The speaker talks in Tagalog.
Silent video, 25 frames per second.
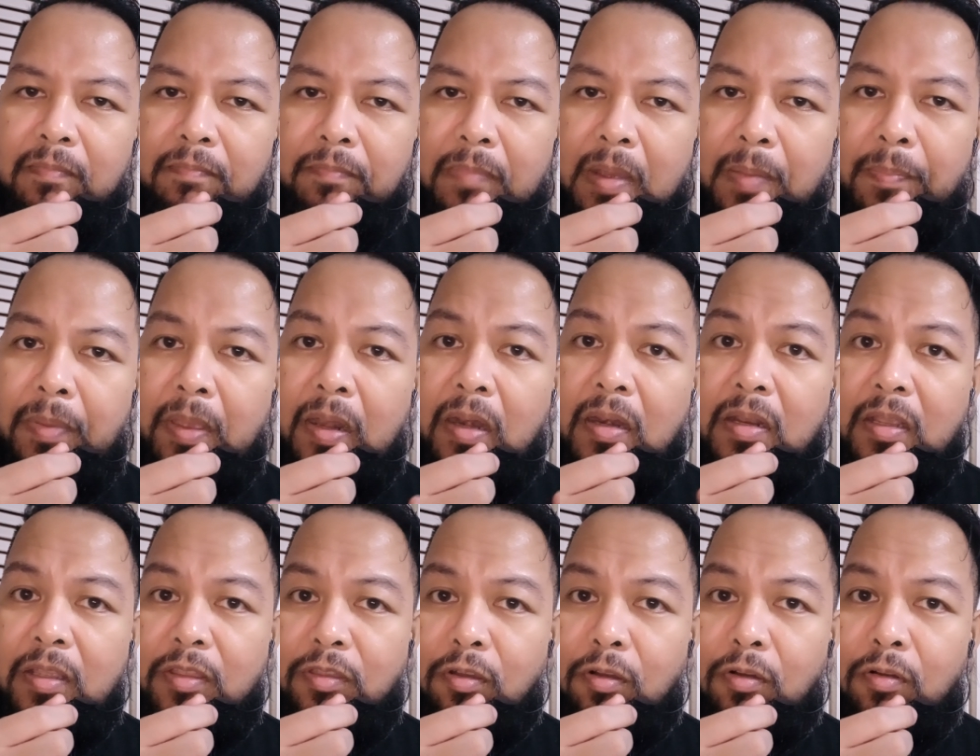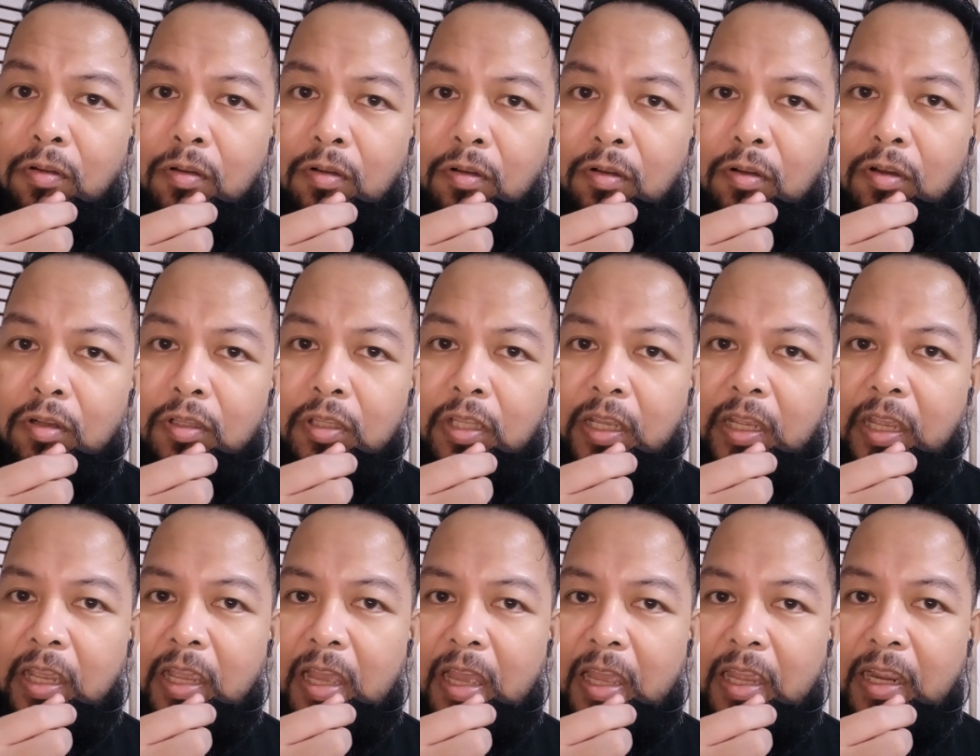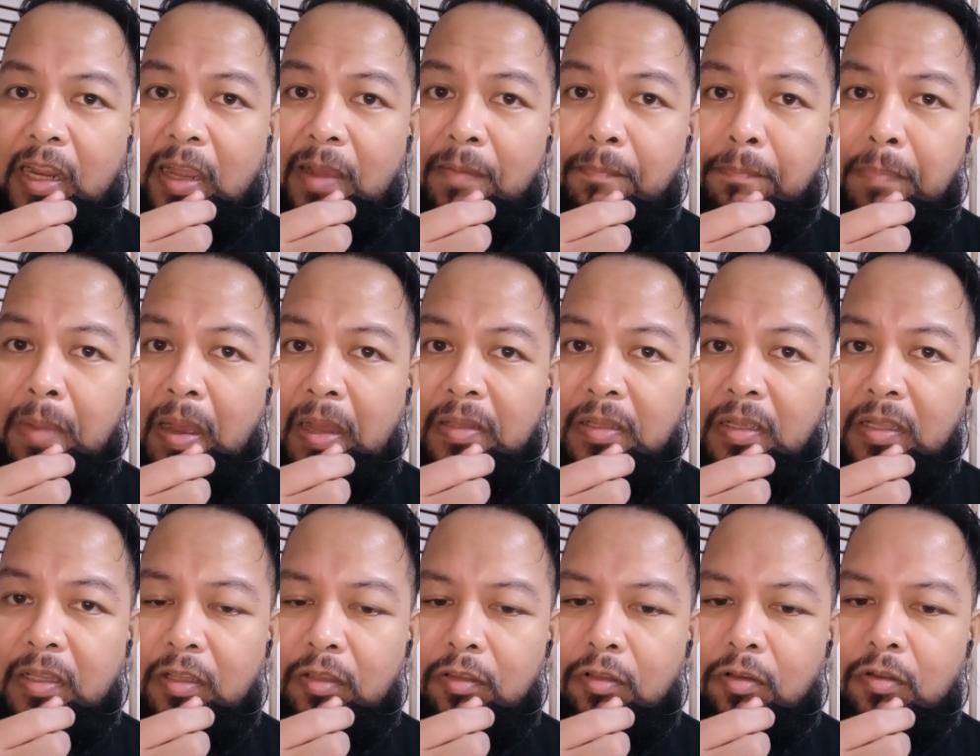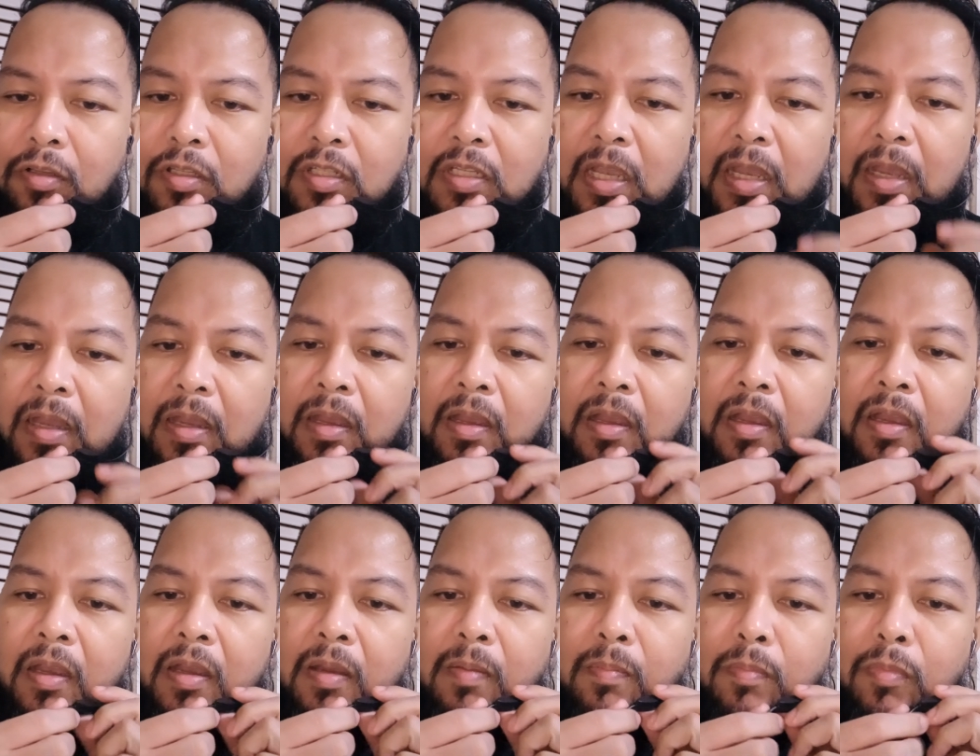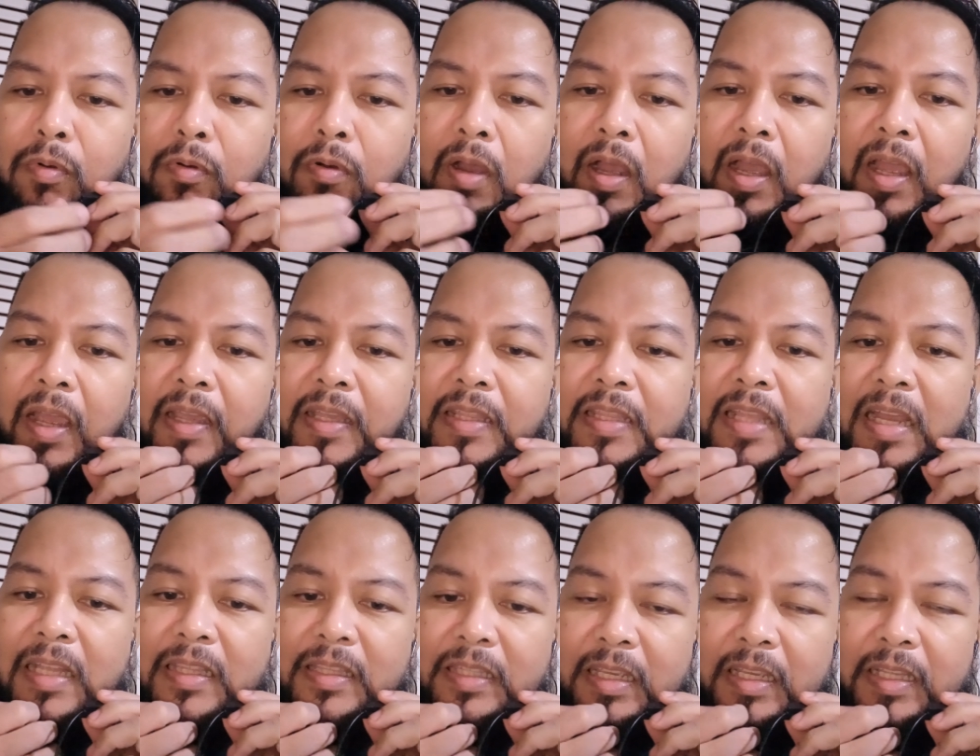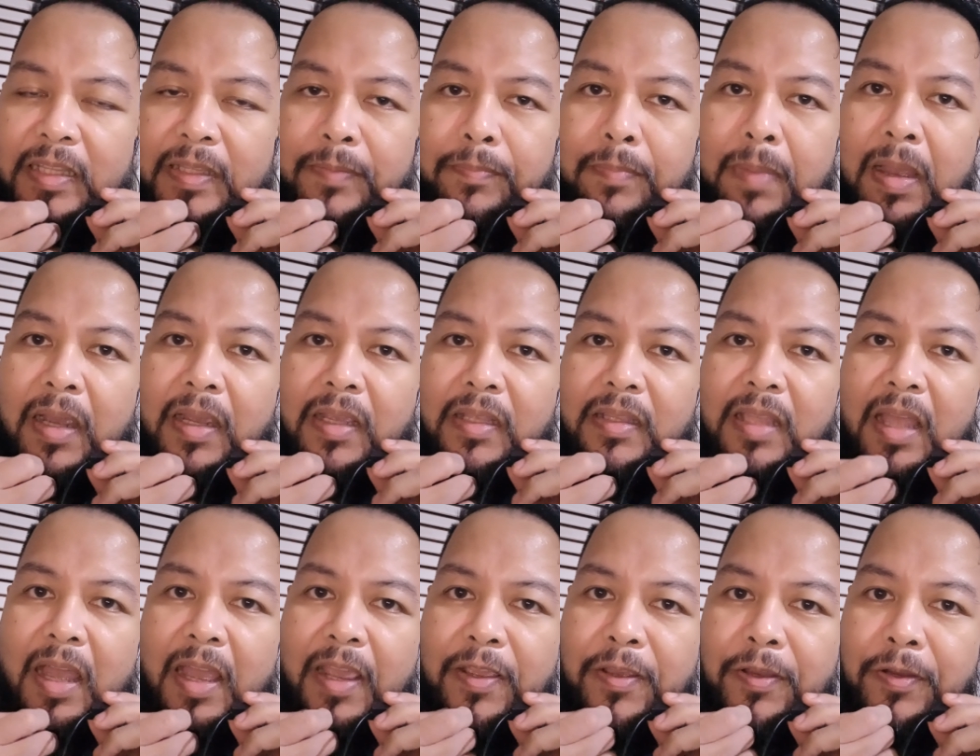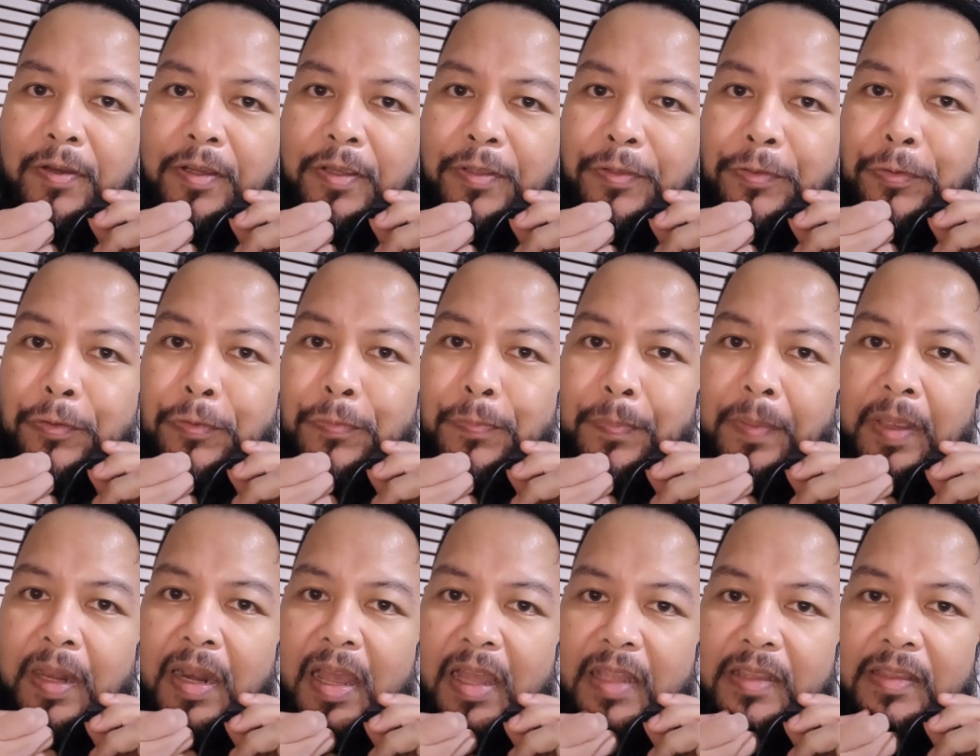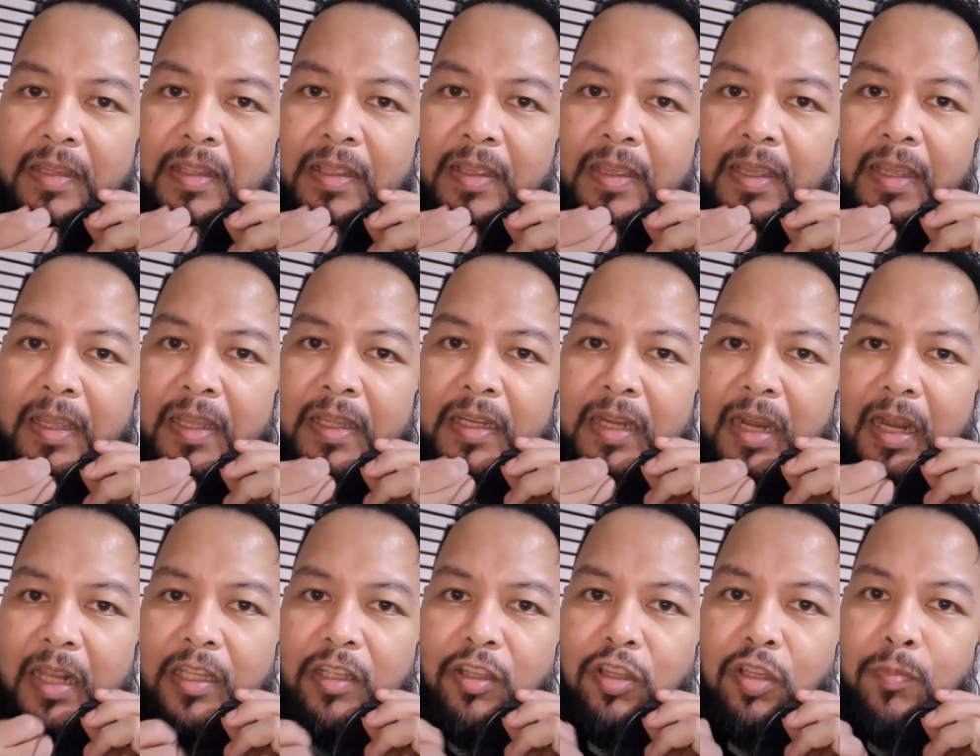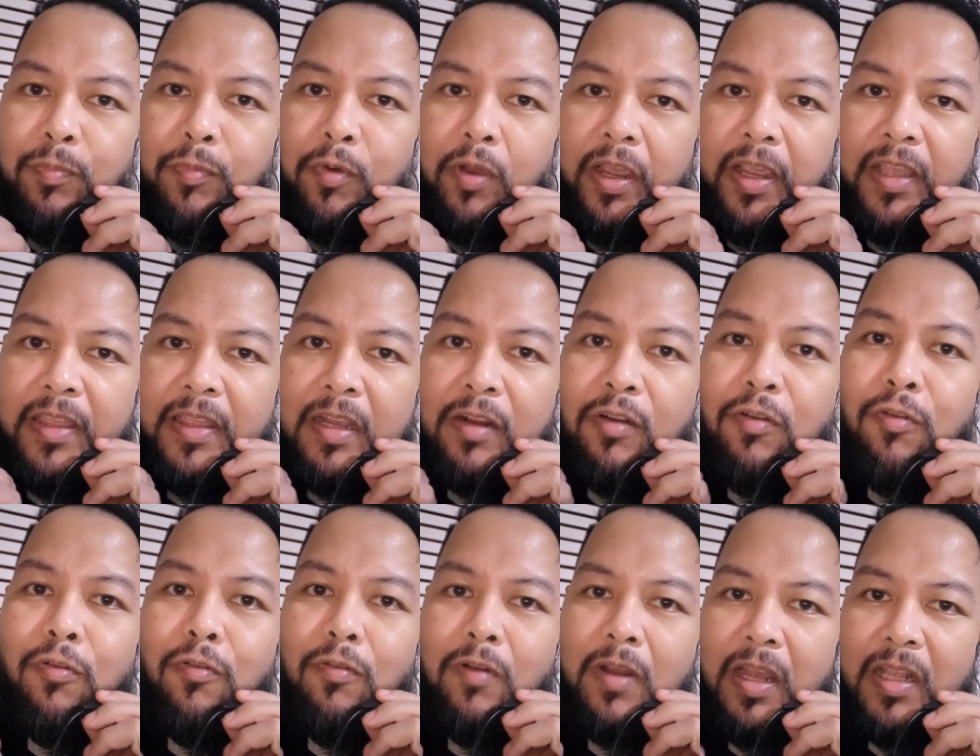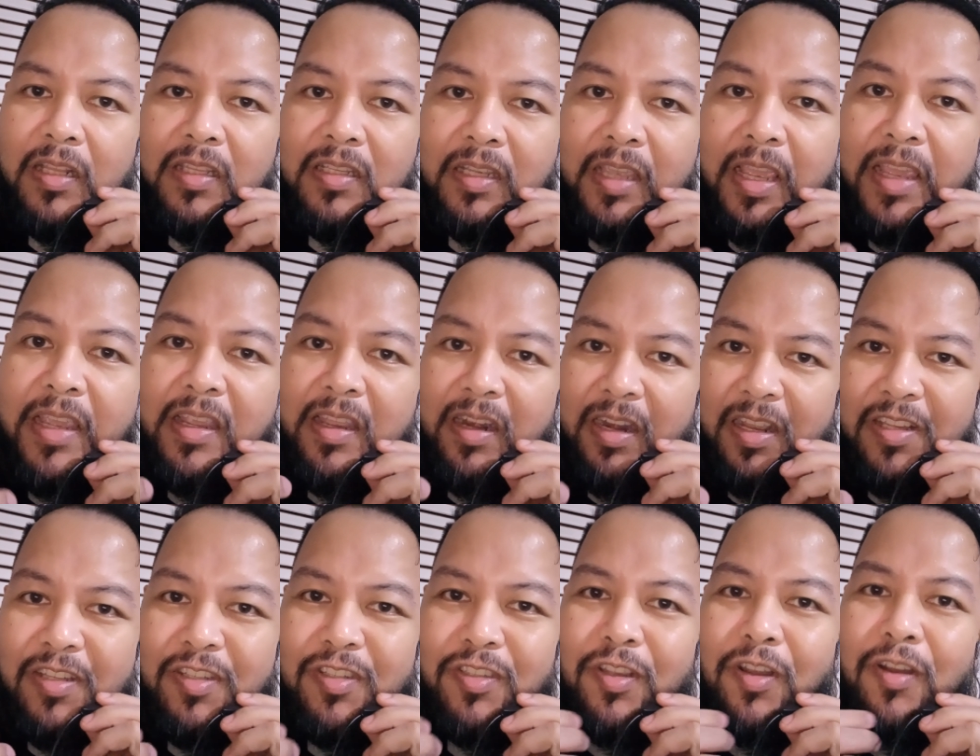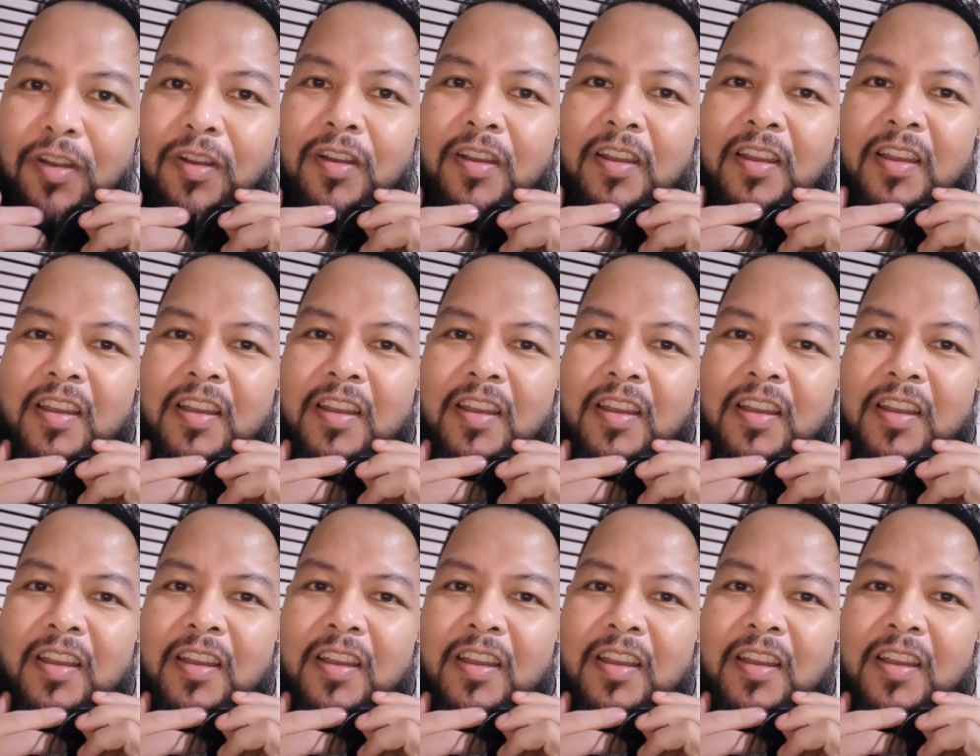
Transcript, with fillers: papel nito o di kaya ay gampanin nito sa buhay natin. Bakit tayo kinukumpilan? At ito po ay nag-uugat kay Kristo